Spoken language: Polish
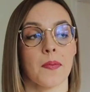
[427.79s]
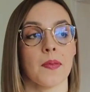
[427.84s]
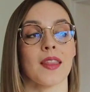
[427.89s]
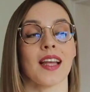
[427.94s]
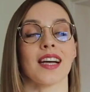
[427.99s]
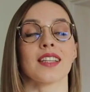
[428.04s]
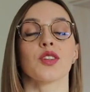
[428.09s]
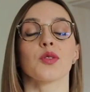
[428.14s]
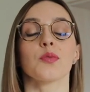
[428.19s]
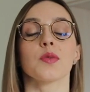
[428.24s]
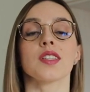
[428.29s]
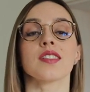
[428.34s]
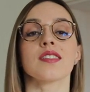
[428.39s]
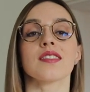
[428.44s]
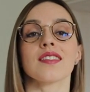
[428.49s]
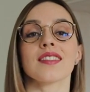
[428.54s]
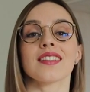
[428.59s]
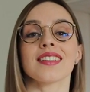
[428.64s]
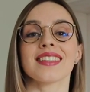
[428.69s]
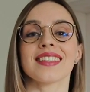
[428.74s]

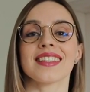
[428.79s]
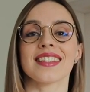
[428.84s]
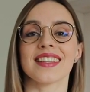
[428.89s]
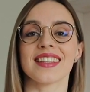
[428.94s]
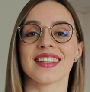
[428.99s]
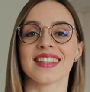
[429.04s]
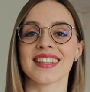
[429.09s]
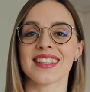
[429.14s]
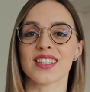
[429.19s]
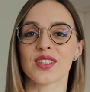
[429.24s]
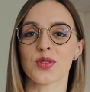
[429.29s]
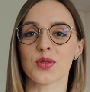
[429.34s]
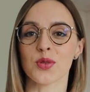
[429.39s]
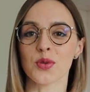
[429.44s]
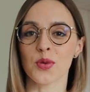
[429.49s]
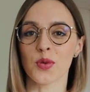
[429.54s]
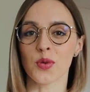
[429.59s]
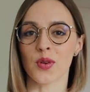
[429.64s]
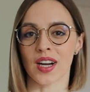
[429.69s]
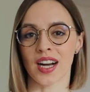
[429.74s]
Natomiast
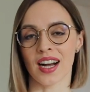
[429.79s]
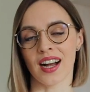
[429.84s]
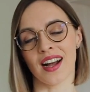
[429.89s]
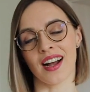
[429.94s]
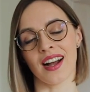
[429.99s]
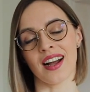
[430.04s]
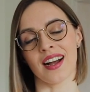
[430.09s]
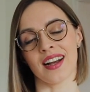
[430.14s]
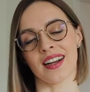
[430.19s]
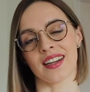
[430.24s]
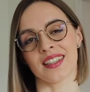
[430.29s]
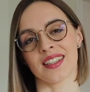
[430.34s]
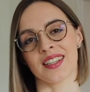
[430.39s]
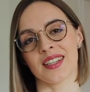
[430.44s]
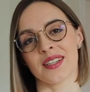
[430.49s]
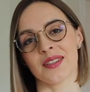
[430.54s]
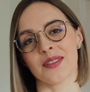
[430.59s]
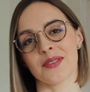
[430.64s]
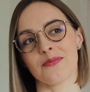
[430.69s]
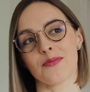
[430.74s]
Druga
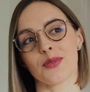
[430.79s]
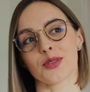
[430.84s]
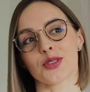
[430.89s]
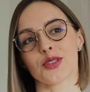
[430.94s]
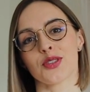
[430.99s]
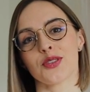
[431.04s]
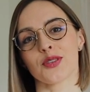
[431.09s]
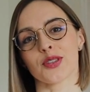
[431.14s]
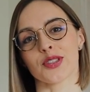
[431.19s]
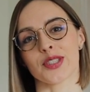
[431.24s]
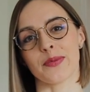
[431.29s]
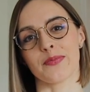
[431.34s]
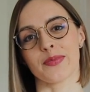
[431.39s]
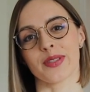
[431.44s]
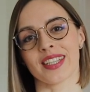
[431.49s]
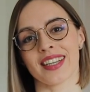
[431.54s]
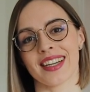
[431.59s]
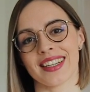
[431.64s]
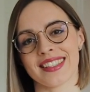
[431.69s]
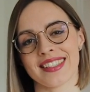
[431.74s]
e, możliwość
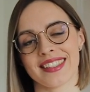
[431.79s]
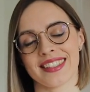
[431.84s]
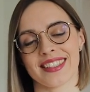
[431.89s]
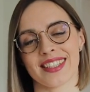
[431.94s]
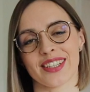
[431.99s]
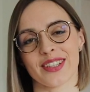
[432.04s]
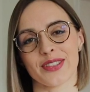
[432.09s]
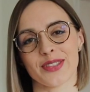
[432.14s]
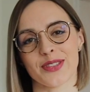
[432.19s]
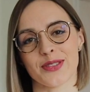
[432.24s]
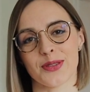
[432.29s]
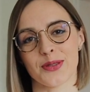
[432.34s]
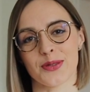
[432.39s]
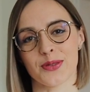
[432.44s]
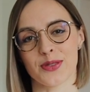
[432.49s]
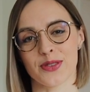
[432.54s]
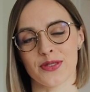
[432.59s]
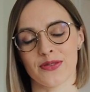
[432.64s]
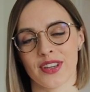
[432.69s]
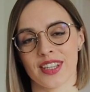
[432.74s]
aplikacji tego
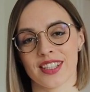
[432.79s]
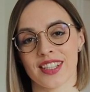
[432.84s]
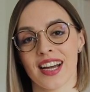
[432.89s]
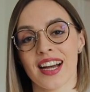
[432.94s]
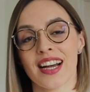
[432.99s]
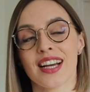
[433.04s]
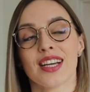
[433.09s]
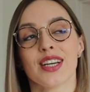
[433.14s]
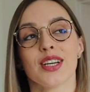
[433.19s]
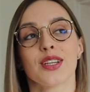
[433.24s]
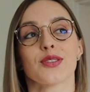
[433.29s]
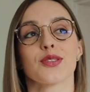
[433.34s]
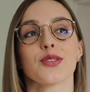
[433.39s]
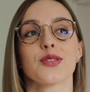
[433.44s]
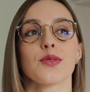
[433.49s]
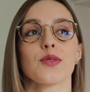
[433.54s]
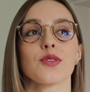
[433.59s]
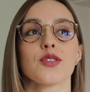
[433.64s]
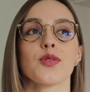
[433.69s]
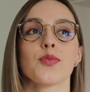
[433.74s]
stylu żywienia to
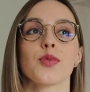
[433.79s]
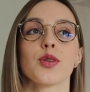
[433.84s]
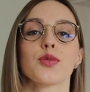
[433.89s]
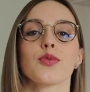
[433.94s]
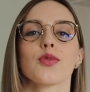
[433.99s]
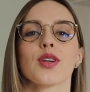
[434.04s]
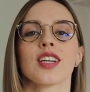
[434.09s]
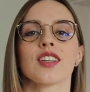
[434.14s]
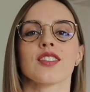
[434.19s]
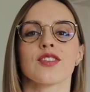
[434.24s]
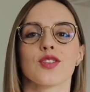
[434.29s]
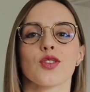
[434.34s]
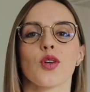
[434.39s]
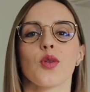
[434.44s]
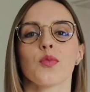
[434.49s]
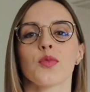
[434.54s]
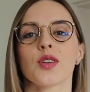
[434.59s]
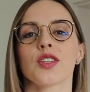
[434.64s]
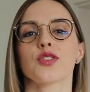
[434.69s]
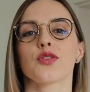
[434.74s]
są osoby, które
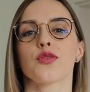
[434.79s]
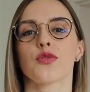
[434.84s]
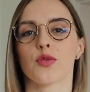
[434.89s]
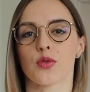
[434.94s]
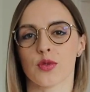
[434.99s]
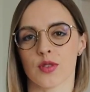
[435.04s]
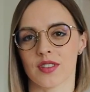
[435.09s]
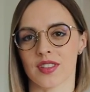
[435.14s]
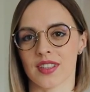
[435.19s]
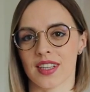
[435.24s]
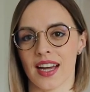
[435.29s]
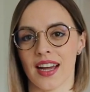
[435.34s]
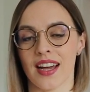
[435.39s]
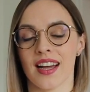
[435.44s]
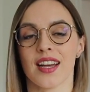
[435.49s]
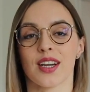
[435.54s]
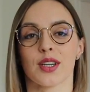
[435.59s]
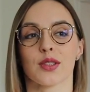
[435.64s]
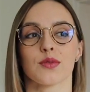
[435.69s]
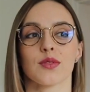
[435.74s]
chcą mieć furtkę,
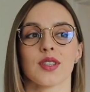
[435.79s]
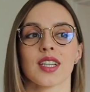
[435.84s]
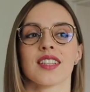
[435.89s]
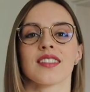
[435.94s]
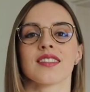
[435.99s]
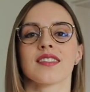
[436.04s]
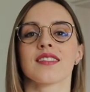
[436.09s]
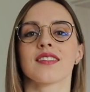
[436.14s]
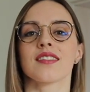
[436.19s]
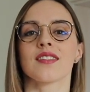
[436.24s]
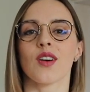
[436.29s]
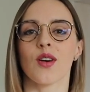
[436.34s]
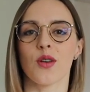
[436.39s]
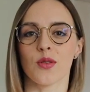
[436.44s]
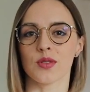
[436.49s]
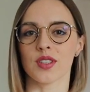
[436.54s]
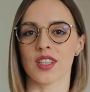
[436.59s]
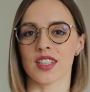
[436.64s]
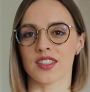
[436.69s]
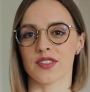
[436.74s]
które
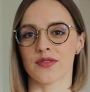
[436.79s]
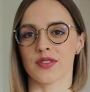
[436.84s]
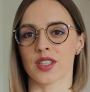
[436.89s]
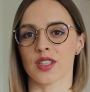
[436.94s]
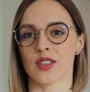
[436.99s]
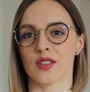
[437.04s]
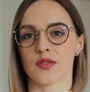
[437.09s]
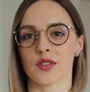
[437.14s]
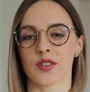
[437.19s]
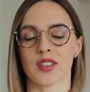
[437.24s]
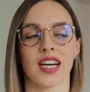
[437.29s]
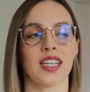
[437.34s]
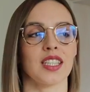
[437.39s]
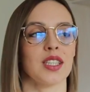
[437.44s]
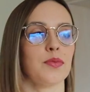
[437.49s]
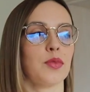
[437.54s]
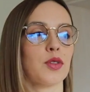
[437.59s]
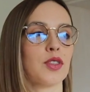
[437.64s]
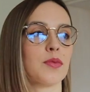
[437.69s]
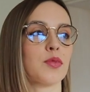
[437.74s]
chcą jeść
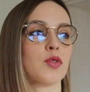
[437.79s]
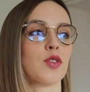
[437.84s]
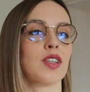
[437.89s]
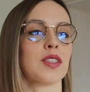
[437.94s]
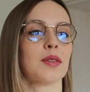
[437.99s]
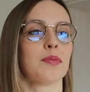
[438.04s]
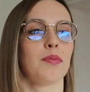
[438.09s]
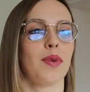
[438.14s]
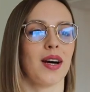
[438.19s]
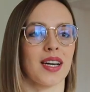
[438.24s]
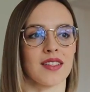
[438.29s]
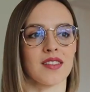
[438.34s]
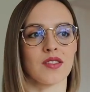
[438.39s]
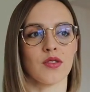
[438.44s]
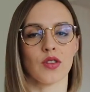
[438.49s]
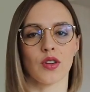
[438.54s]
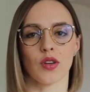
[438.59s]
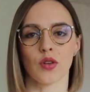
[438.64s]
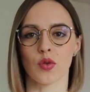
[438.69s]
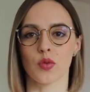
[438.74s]
węglowodany, bo na przykład bardzo
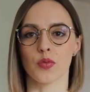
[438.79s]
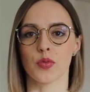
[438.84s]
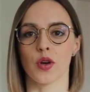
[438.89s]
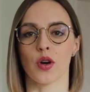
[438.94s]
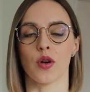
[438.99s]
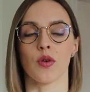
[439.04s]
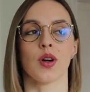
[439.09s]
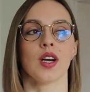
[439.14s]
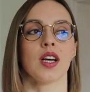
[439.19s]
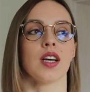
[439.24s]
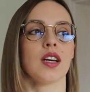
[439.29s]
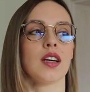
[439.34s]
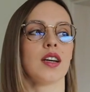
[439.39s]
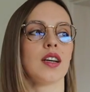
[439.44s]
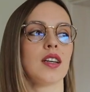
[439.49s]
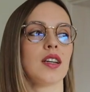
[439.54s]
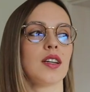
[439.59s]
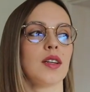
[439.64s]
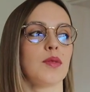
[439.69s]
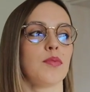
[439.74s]
je lubią,
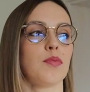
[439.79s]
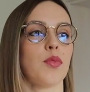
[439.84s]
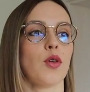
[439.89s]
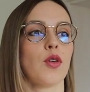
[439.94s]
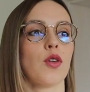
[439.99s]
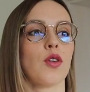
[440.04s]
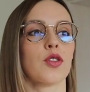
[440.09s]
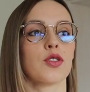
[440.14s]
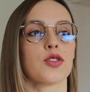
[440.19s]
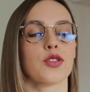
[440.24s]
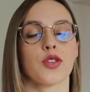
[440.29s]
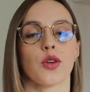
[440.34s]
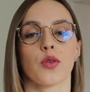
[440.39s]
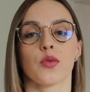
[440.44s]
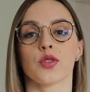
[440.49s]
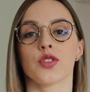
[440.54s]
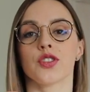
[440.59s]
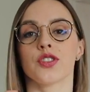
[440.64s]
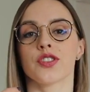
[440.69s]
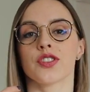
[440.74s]
e, bo chcą
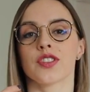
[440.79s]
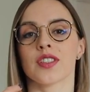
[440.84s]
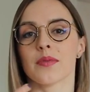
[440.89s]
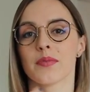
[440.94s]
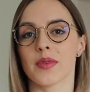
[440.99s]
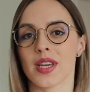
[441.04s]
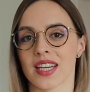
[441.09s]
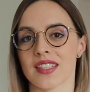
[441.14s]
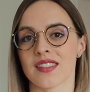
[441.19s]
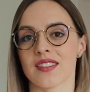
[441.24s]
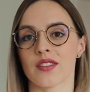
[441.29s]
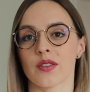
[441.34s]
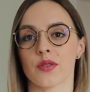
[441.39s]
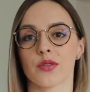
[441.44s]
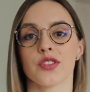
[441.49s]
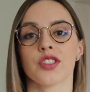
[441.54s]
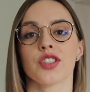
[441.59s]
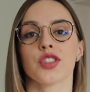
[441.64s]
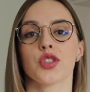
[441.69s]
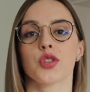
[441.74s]
iść na miasto
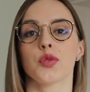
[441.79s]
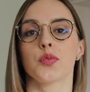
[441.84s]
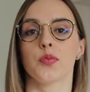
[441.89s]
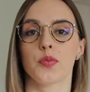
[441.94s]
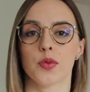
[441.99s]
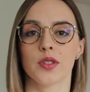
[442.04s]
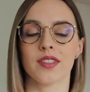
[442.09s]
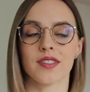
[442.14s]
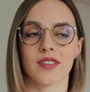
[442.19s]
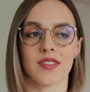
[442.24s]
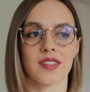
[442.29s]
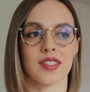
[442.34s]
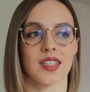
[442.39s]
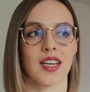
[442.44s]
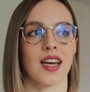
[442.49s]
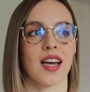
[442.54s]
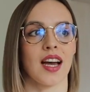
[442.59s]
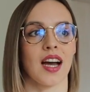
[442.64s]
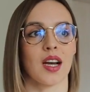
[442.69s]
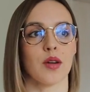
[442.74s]
i zjeść
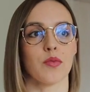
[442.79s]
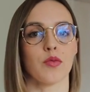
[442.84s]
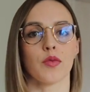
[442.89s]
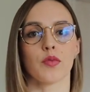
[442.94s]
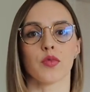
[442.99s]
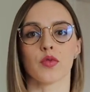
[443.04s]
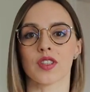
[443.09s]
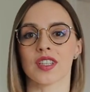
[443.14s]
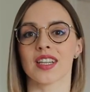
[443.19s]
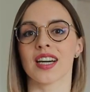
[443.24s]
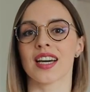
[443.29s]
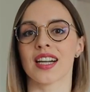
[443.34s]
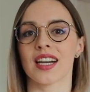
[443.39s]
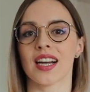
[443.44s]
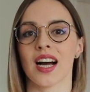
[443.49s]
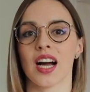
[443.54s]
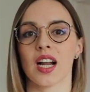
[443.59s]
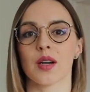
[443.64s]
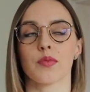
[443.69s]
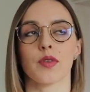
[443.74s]
pizzę albo burgera,
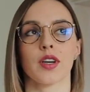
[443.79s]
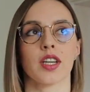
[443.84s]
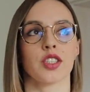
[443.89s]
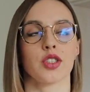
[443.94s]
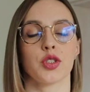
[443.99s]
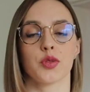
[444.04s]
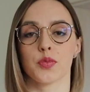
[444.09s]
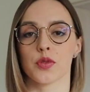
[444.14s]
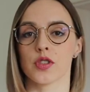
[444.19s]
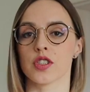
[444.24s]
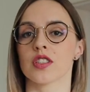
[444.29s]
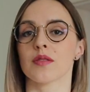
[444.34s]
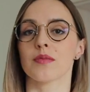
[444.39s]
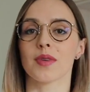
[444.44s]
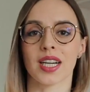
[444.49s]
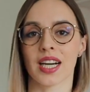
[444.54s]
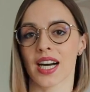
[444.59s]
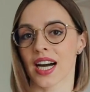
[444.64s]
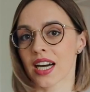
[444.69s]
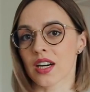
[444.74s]
albo jakiś pyszny
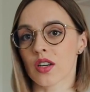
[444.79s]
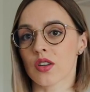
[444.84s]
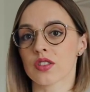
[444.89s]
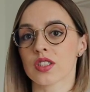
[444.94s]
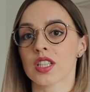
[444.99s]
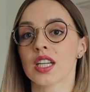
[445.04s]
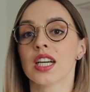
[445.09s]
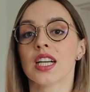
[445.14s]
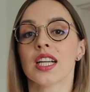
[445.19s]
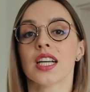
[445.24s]
makaron.